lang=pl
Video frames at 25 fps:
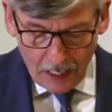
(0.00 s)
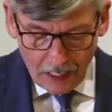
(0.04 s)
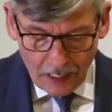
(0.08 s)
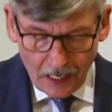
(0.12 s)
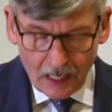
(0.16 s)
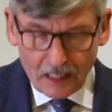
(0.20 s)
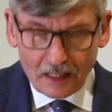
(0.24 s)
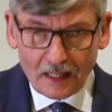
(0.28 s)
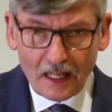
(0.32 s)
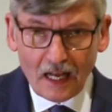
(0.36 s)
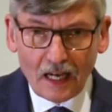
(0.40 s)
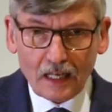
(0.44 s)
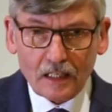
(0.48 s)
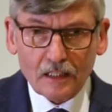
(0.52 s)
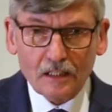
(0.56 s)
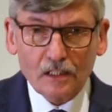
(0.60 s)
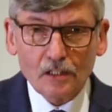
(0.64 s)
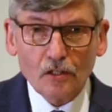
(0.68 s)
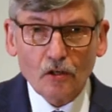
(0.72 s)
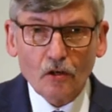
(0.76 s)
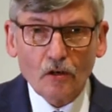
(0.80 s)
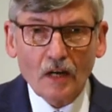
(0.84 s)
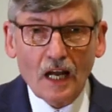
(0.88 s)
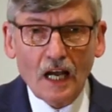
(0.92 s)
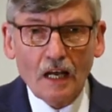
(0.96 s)
Jednak
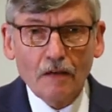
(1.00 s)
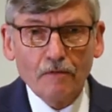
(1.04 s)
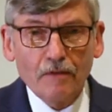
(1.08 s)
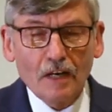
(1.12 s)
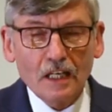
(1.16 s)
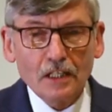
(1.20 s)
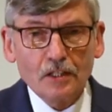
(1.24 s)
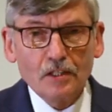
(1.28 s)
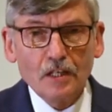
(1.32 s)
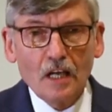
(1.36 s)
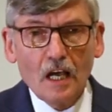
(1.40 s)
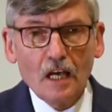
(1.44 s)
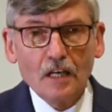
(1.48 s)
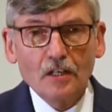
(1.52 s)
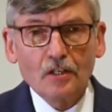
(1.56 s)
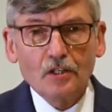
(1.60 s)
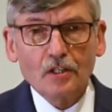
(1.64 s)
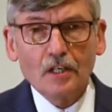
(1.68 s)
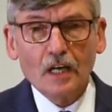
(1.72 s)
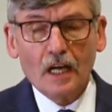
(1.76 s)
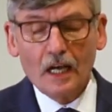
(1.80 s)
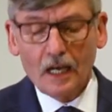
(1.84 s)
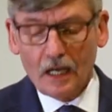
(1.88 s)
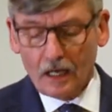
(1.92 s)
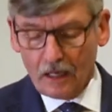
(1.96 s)
co
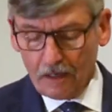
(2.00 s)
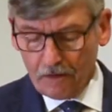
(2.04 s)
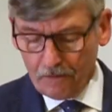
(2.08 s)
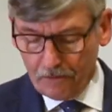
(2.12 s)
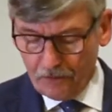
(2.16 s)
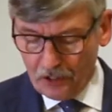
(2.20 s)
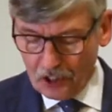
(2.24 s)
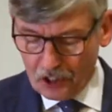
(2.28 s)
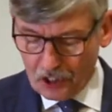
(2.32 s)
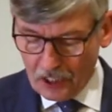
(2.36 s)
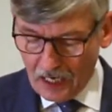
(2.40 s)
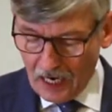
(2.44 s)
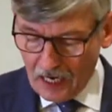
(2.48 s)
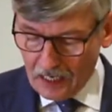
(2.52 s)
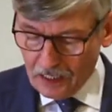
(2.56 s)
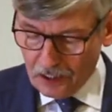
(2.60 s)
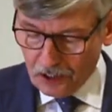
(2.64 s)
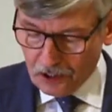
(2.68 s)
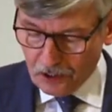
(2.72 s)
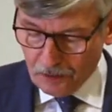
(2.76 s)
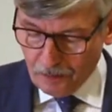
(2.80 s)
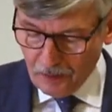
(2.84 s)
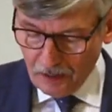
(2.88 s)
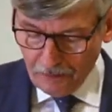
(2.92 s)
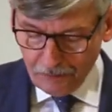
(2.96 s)
najważniejsze,
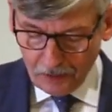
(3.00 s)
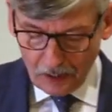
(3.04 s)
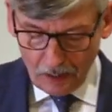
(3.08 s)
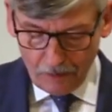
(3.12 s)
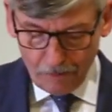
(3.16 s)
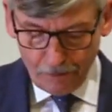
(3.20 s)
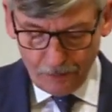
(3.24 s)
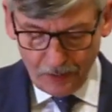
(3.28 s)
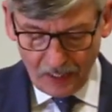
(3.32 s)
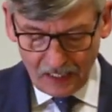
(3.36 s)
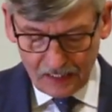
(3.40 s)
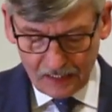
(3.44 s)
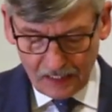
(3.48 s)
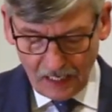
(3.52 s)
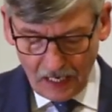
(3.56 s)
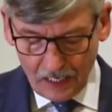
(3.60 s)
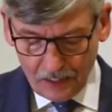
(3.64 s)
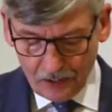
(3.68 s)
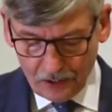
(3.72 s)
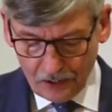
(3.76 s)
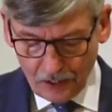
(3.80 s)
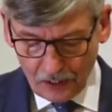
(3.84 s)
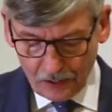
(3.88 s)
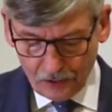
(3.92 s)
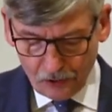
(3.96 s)
widzieliśmy w tym
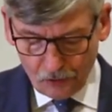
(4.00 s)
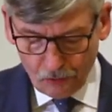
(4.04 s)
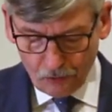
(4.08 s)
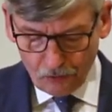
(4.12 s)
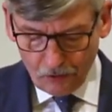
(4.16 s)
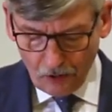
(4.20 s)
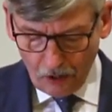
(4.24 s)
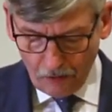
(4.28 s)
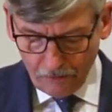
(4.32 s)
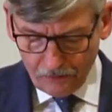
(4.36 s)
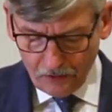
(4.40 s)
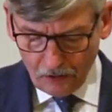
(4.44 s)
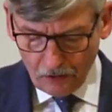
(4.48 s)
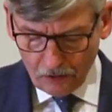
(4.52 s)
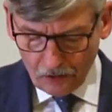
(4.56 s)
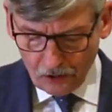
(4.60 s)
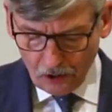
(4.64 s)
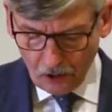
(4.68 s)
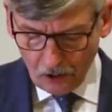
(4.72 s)
prezencie cudowną